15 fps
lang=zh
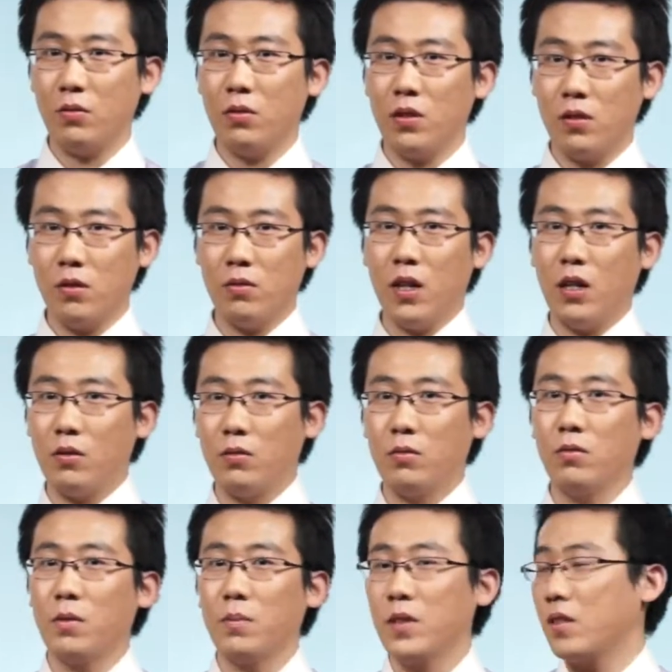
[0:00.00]
确实需要
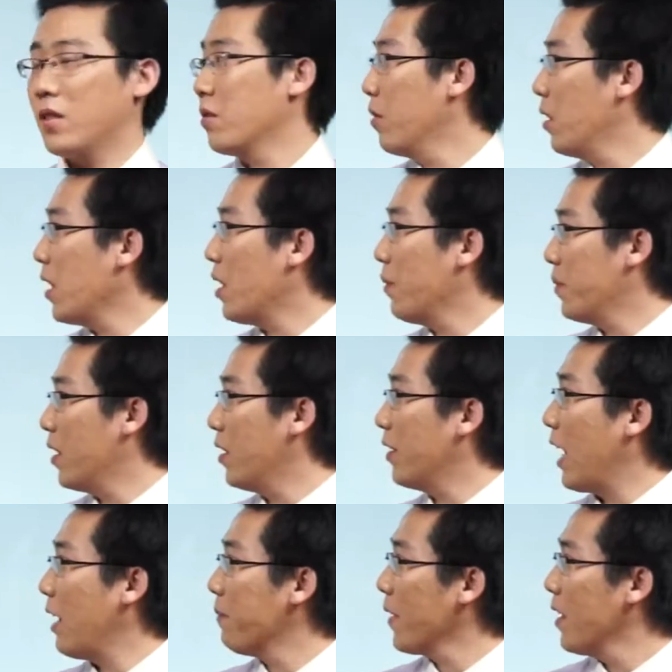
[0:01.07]
同学们的词汇量比较
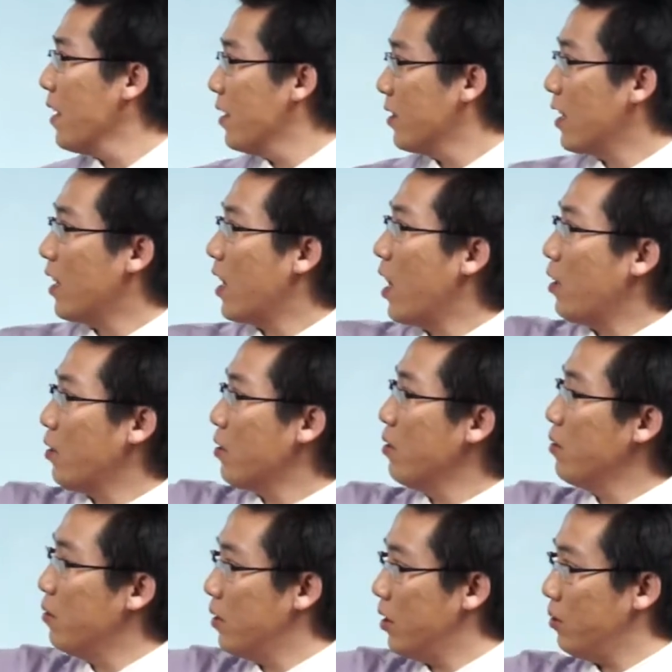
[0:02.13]
大。在考
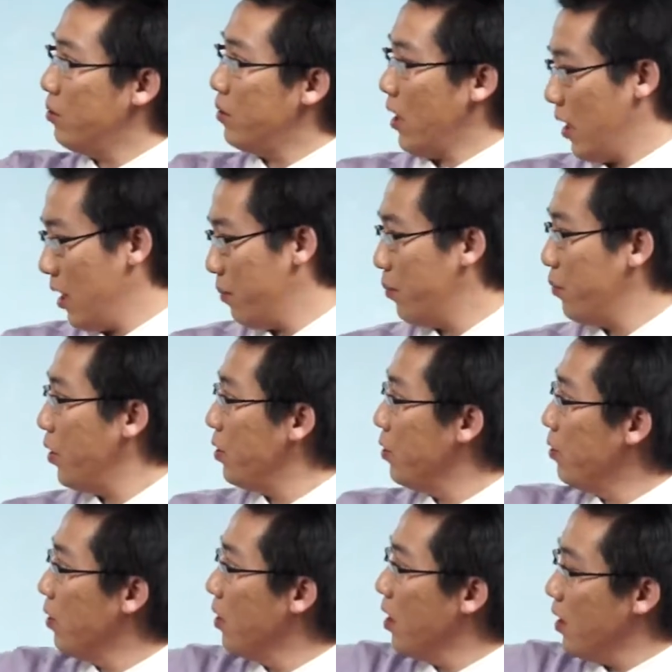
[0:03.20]
试中呢，通常也不会
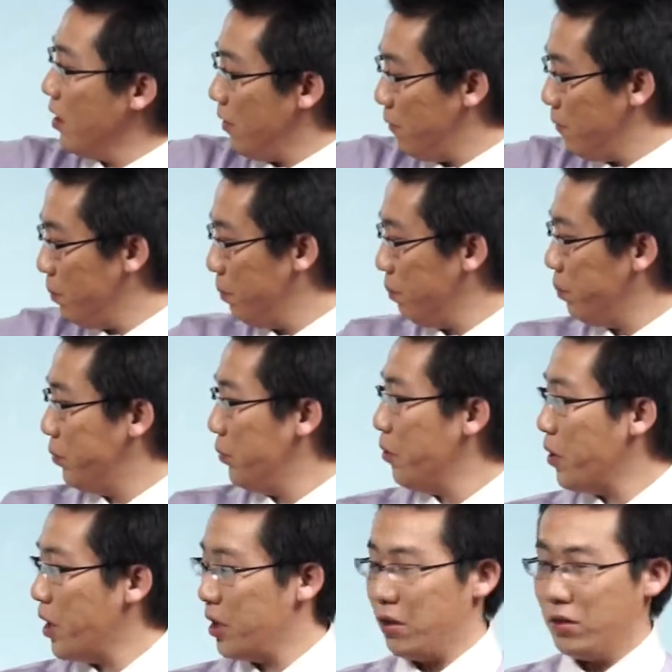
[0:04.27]
用。不
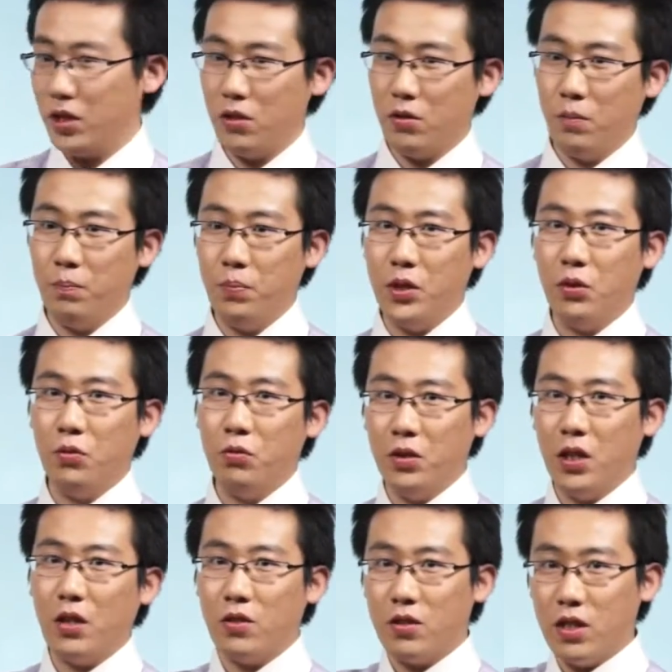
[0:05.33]
会有这种必须
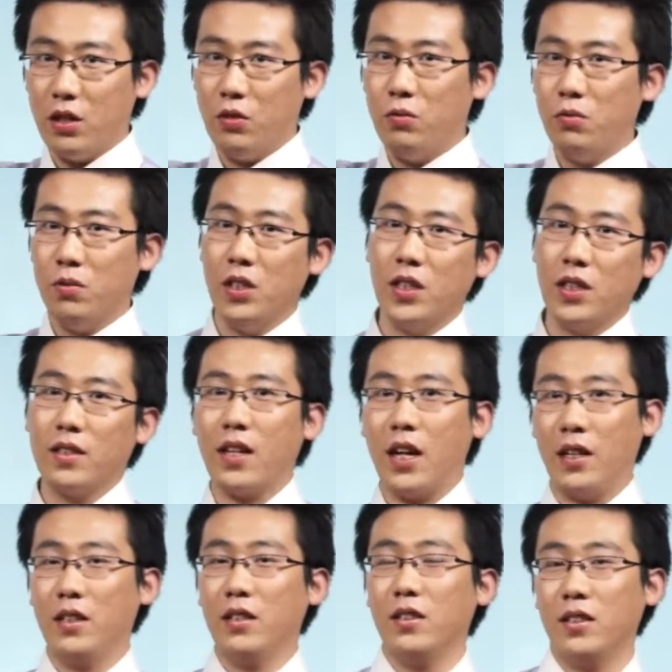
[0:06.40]
要知道句意
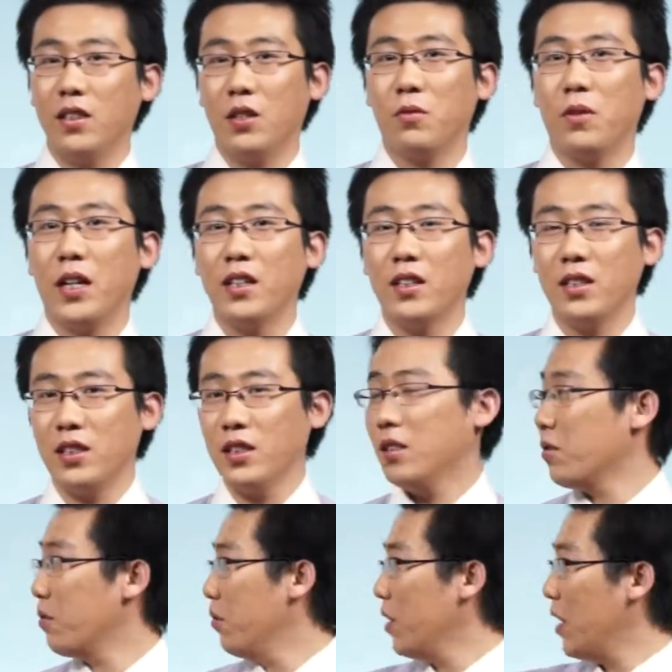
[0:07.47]
才能解出来的
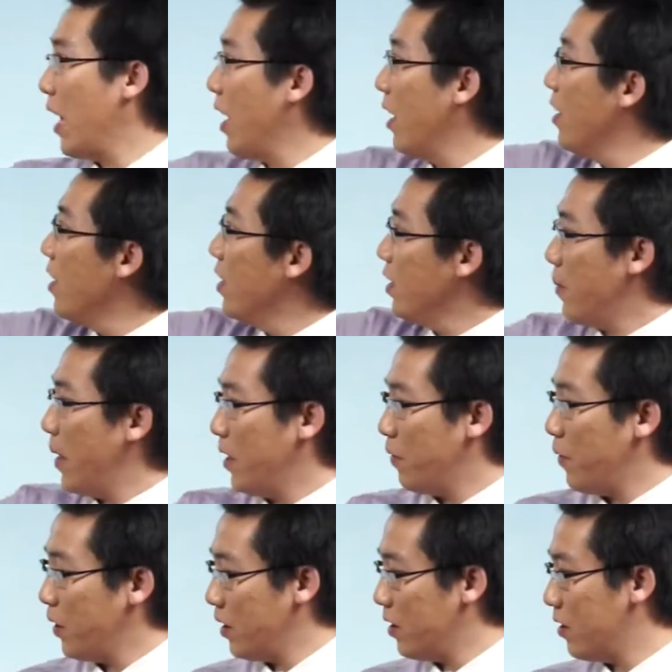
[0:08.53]
题，所以啊，要把它
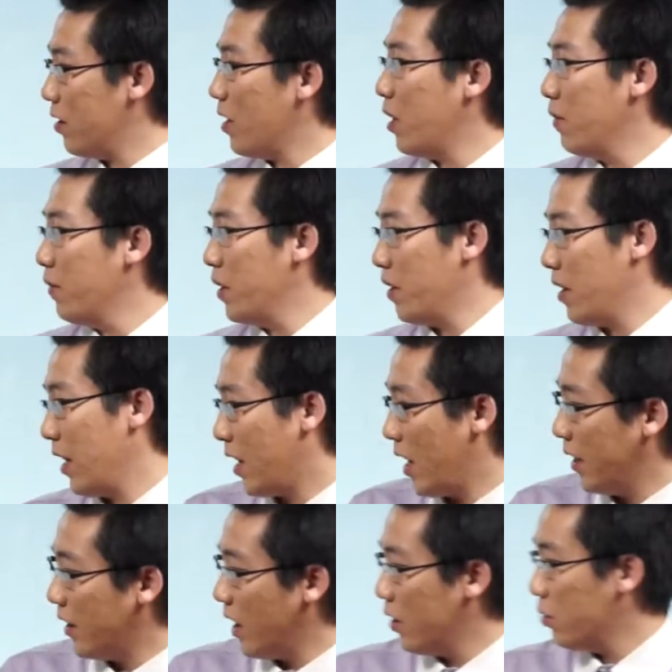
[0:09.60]
放在次要的位置来
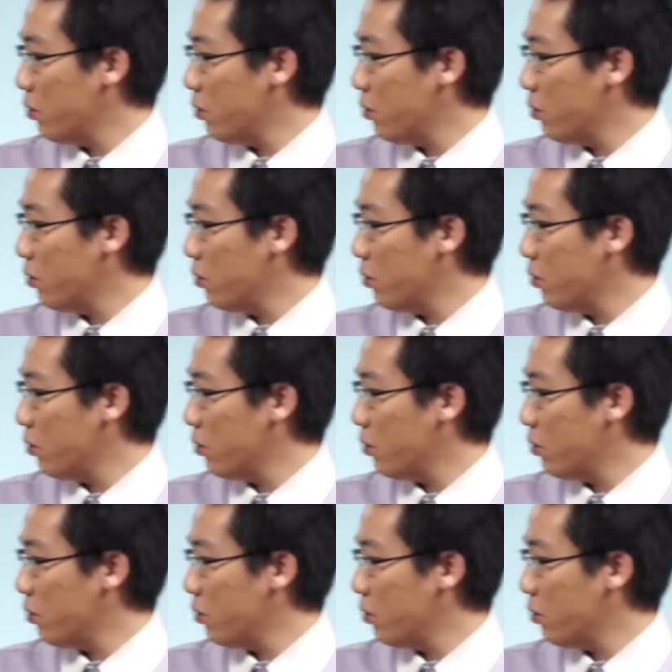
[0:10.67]
看。但